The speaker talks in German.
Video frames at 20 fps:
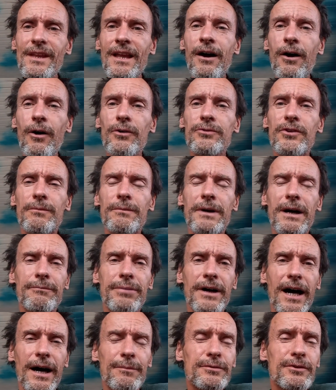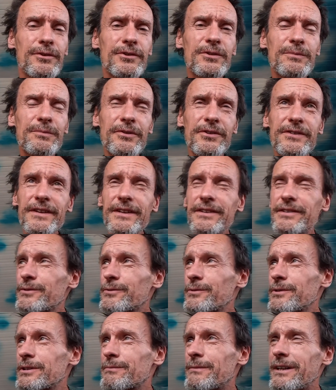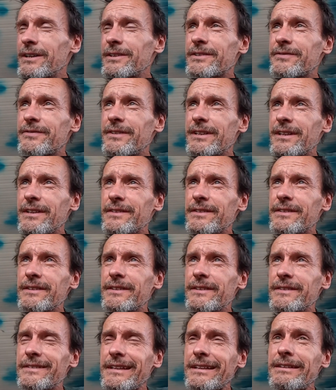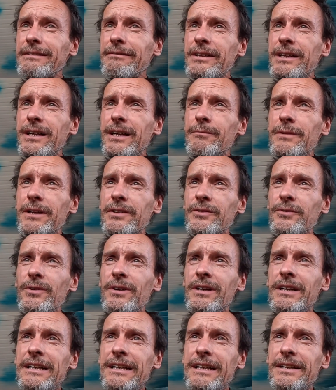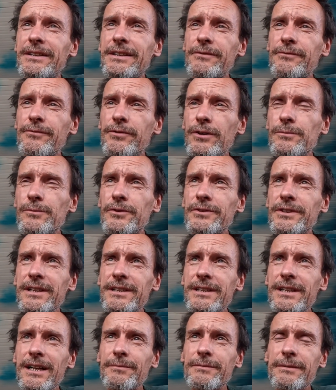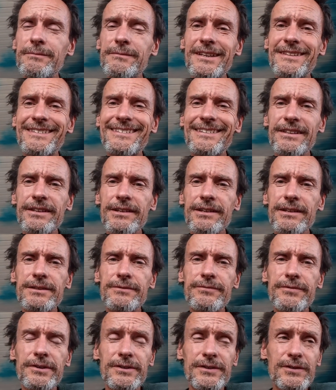auch nochmal ein paar Ablöseprozesse durchmachen. Das war ganz interessant. Wir haben also den Vollmond ja gehabt im letzten Drittel von